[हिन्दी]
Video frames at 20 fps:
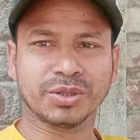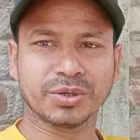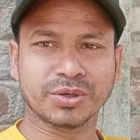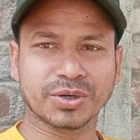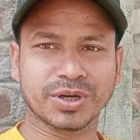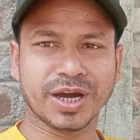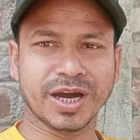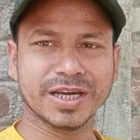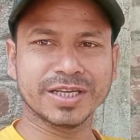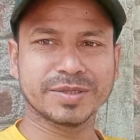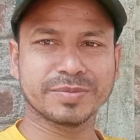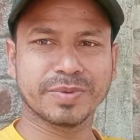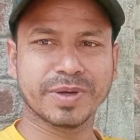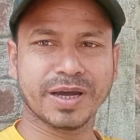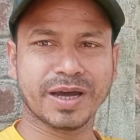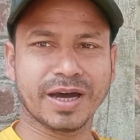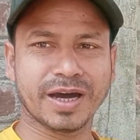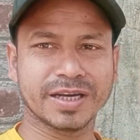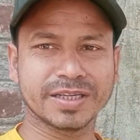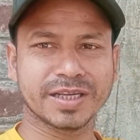तो गाइस हाँ।
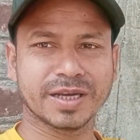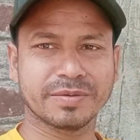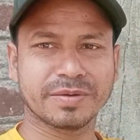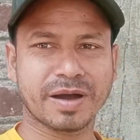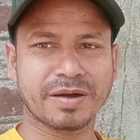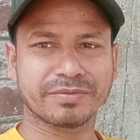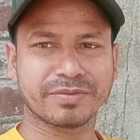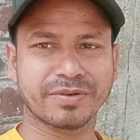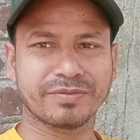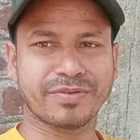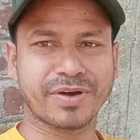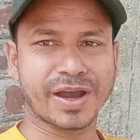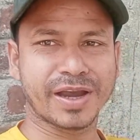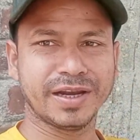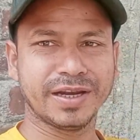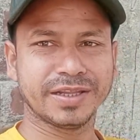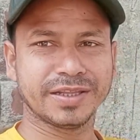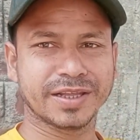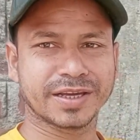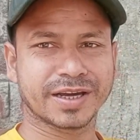मैं आज अब आपको
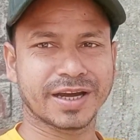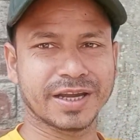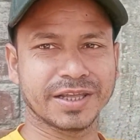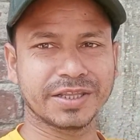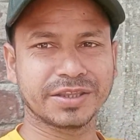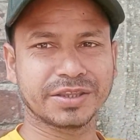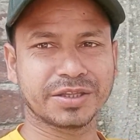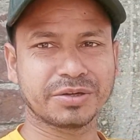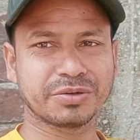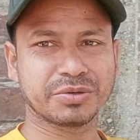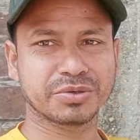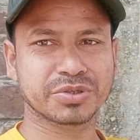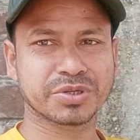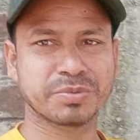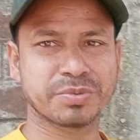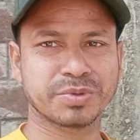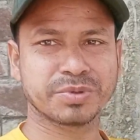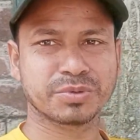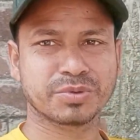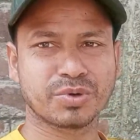फाइनली दिखा देता हूँ
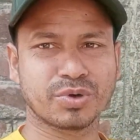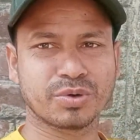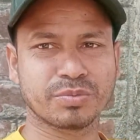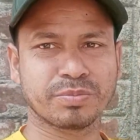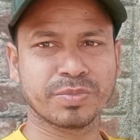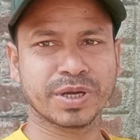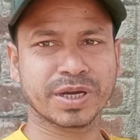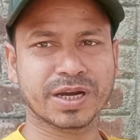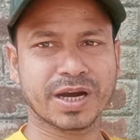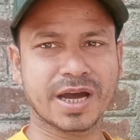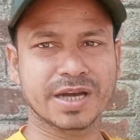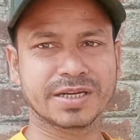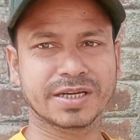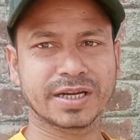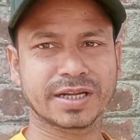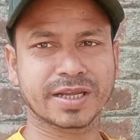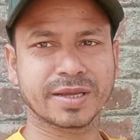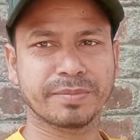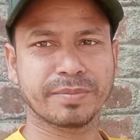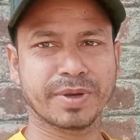उसको मैं काट
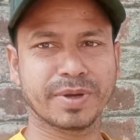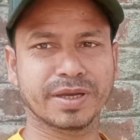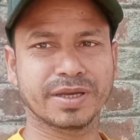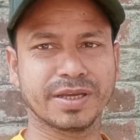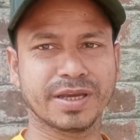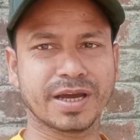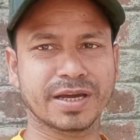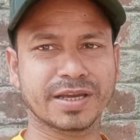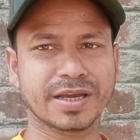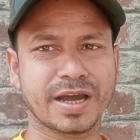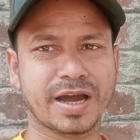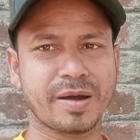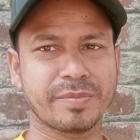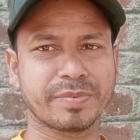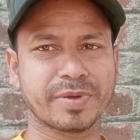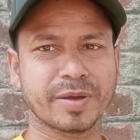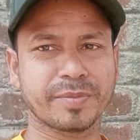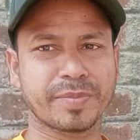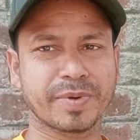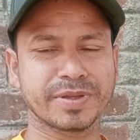करके मैं क्या क्या
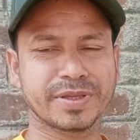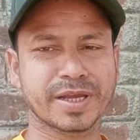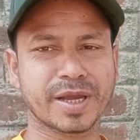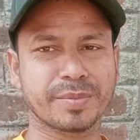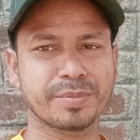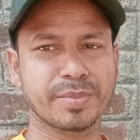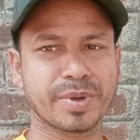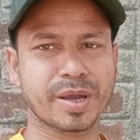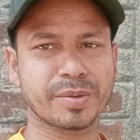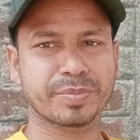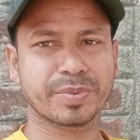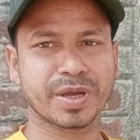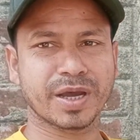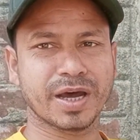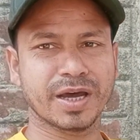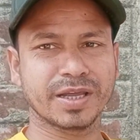आपके पंजाब में आपके